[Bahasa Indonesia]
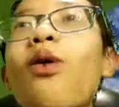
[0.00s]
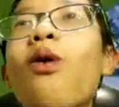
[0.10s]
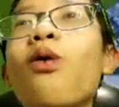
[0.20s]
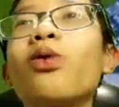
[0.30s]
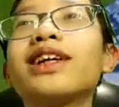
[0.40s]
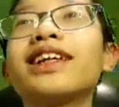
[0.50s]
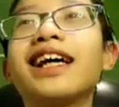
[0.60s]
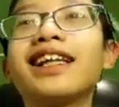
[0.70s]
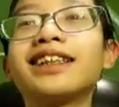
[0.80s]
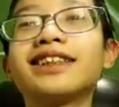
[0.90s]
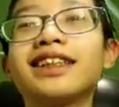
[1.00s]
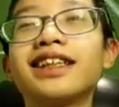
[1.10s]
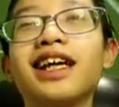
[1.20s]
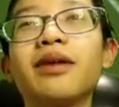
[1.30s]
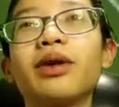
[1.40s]
oh Dean Henderson
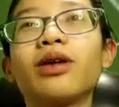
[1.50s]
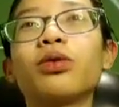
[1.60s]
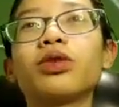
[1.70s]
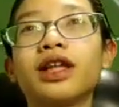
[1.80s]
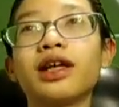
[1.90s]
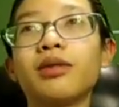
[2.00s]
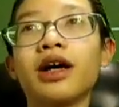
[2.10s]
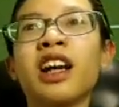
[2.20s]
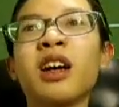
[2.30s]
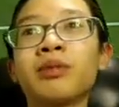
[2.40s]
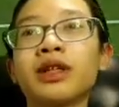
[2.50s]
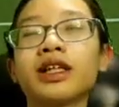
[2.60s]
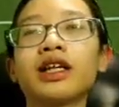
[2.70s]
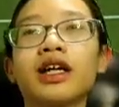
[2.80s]
tidak berkutik menghadapi